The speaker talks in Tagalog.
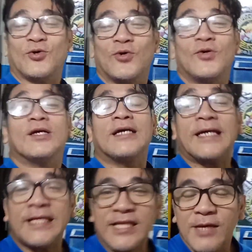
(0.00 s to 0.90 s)
so,
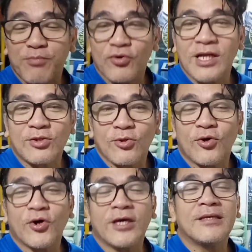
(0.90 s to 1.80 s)
hindi po
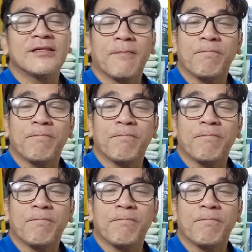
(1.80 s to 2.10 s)
natuloy.